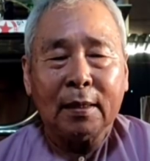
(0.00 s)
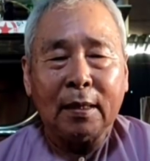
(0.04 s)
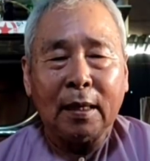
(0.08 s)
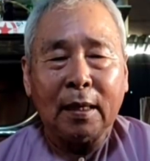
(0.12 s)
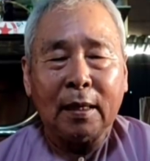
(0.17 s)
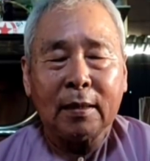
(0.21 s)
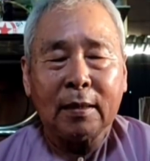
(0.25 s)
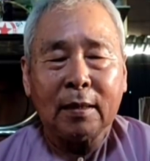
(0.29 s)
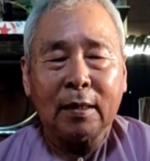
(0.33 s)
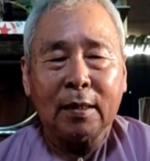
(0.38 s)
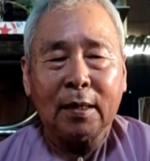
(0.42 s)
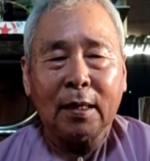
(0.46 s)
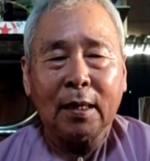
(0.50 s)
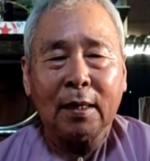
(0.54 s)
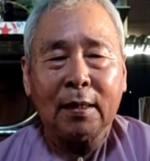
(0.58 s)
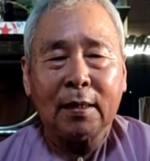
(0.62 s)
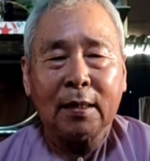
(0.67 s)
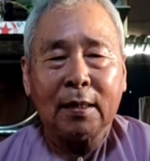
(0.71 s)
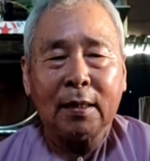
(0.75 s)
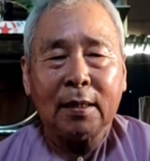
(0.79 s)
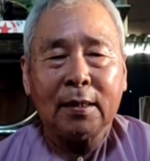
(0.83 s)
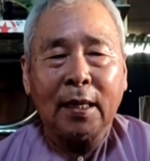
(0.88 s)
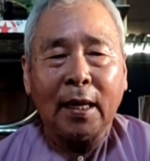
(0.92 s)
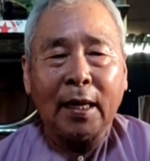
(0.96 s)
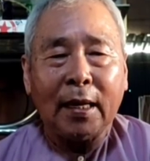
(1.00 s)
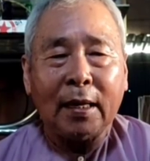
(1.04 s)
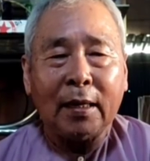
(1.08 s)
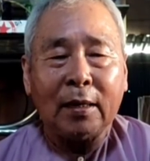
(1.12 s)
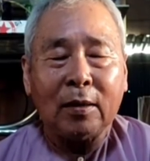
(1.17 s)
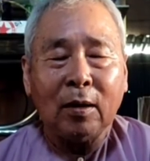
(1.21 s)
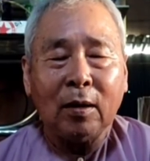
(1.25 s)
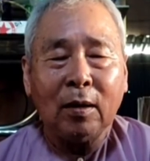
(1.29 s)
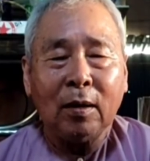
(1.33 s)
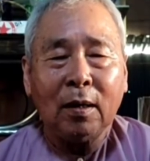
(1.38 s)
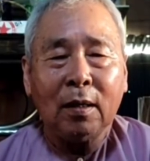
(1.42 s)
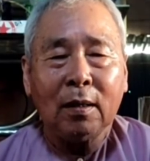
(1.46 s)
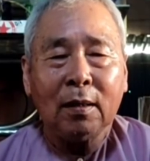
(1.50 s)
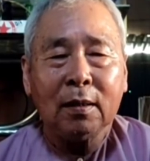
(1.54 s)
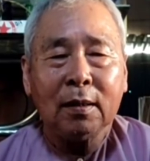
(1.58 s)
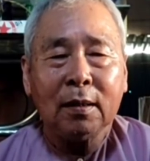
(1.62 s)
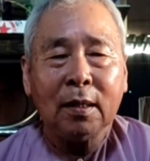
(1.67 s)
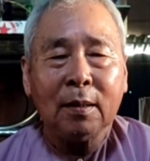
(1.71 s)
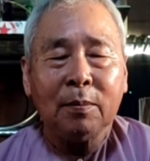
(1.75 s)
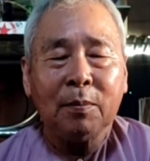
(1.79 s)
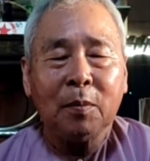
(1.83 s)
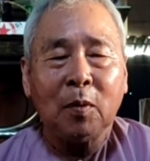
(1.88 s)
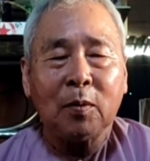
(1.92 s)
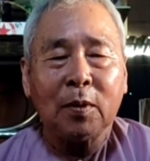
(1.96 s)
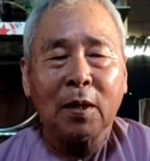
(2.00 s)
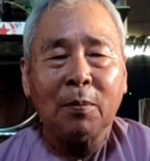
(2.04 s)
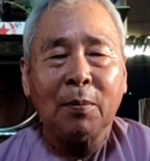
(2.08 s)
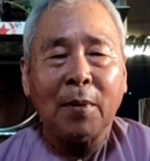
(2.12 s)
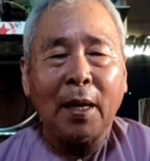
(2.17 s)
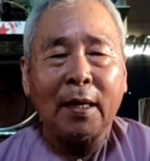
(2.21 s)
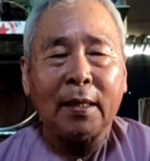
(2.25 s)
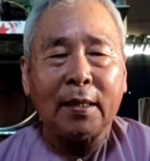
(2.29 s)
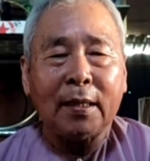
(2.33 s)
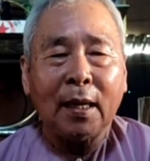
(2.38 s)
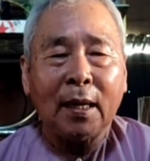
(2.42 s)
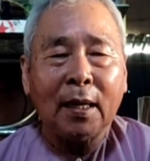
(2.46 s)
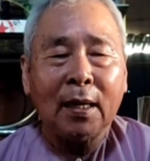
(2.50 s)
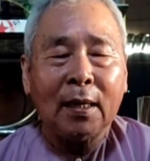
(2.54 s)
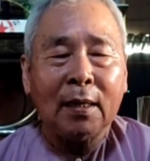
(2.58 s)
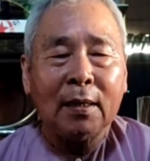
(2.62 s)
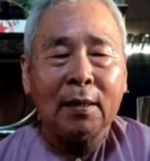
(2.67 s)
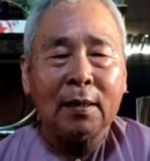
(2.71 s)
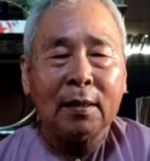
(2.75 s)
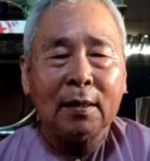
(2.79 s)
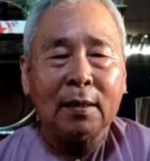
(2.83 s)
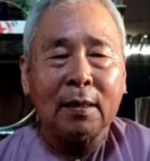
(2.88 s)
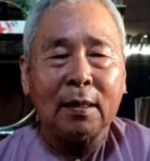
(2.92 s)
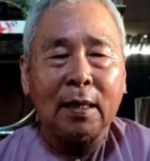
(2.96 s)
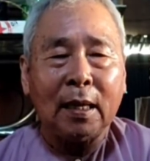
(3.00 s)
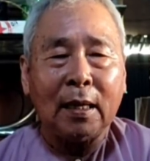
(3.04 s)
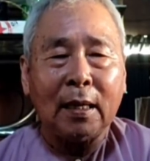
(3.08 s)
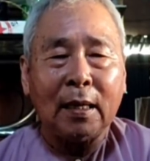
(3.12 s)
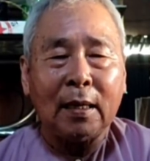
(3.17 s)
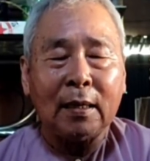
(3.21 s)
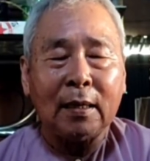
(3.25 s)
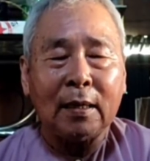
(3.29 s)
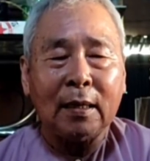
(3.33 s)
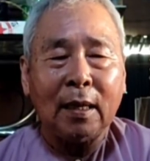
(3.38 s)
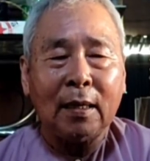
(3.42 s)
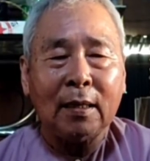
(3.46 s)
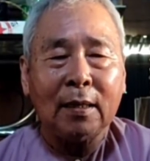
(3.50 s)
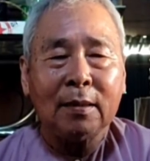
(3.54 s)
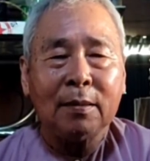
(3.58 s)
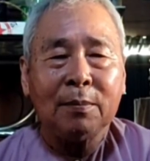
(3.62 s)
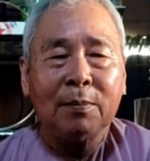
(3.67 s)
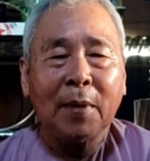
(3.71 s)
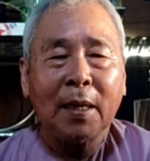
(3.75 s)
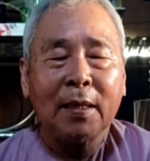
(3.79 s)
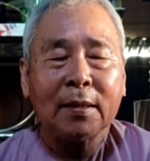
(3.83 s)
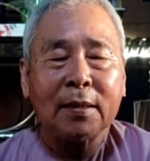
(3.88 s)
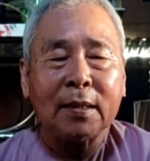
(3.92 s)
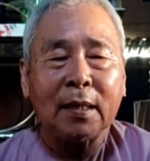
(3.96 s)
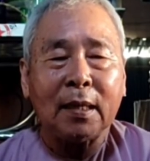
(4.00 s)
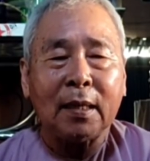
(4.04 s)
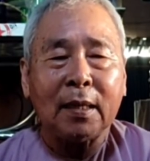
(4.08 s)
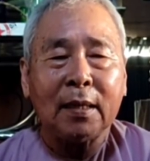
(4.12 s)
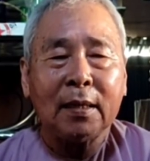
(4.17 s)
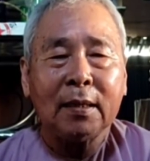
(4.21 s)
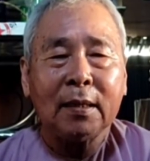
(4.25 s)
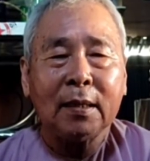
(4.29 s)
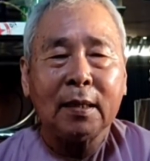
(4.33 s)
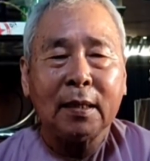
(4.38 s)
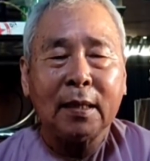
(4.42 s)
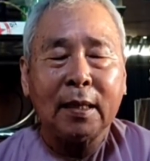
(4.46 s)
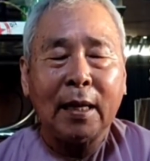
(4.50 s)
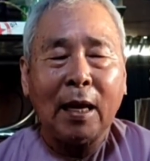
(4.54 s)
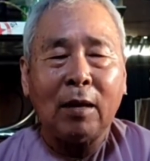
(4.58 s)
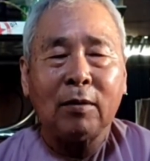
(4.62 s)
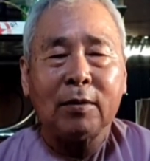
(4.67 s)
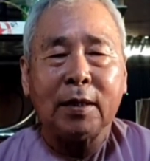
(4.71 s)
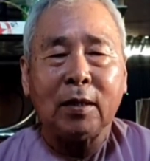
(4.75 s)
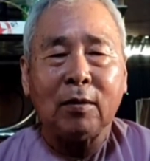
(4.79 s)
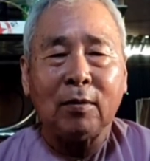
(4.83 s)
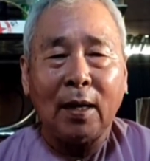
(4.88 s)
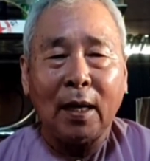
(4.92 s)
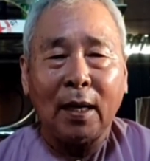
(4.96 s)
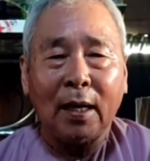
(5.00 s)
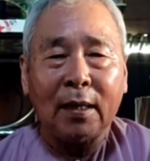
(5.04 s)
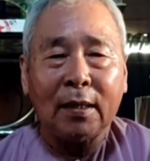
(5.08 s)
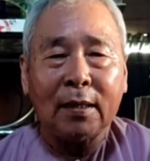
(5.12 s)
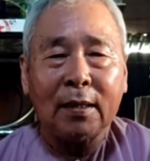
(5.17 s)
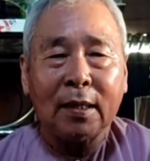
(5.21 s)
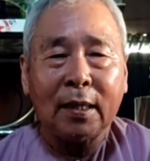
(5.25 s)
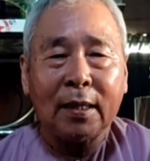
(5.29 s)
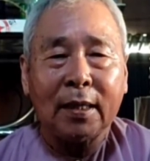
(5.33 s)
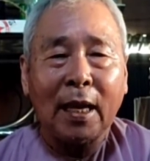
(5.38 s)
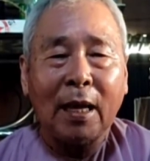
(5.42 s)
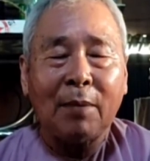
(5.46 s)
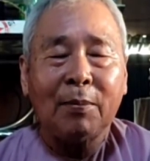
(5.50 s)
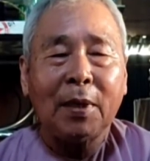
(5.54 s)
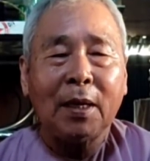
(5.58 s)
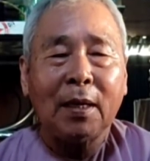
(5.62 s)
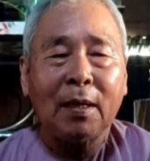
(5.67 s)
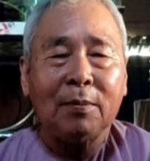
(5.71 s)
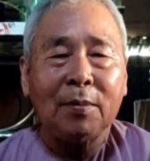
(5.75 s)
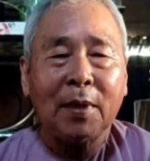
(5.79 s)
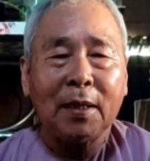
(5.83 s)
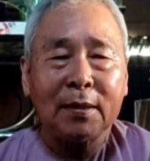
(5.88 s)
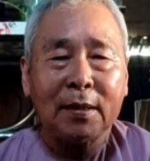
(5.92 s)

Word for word: à, cho nên đức thầy có viết một cái bài thơ là gửi bác sĩ cao triều lợi để cảm ơn